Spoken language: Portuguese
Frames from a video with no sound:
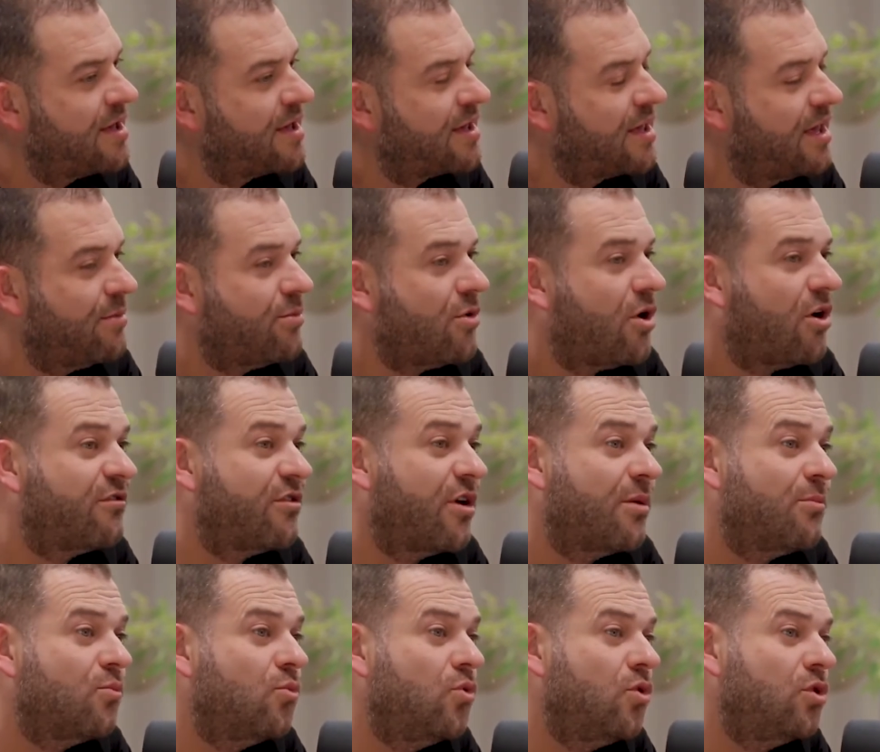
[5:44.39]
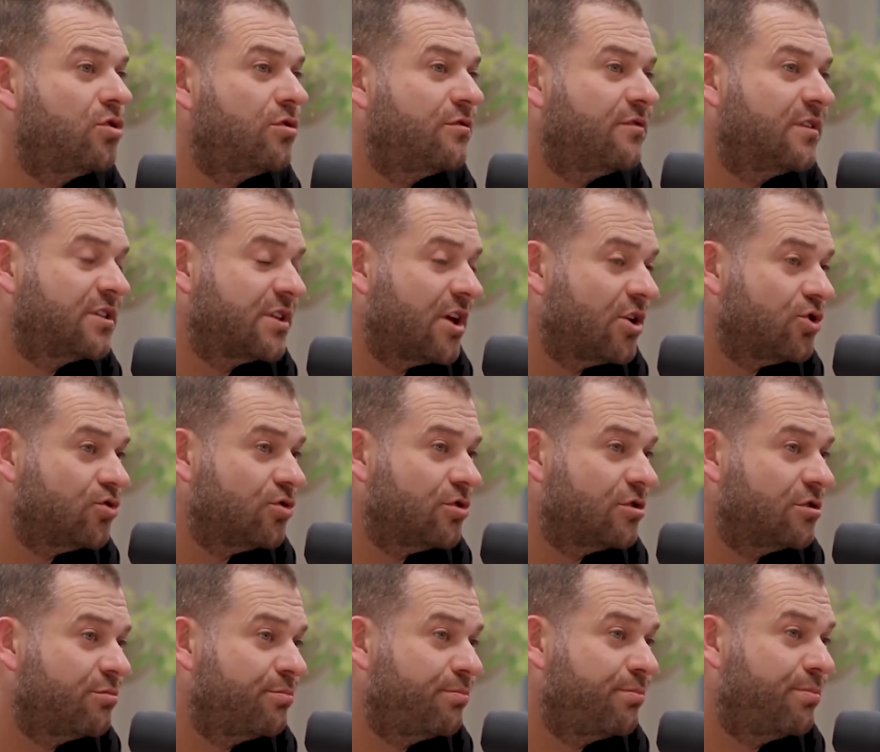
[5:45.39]
que imóvel é muito
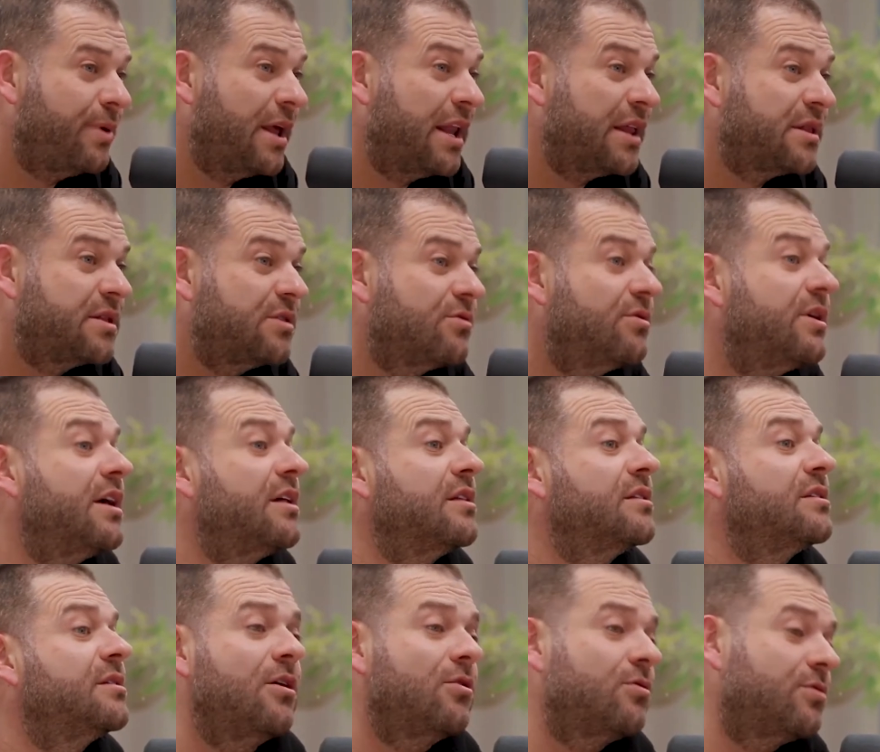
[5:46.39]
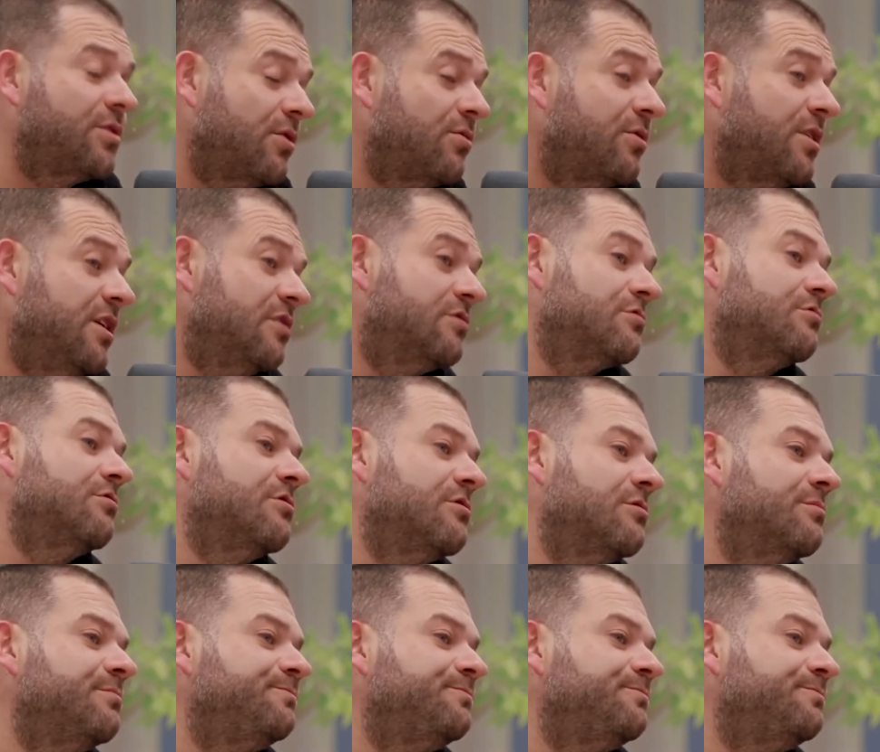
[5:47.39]
vantajoso pela segurança. Eu não tenho riscos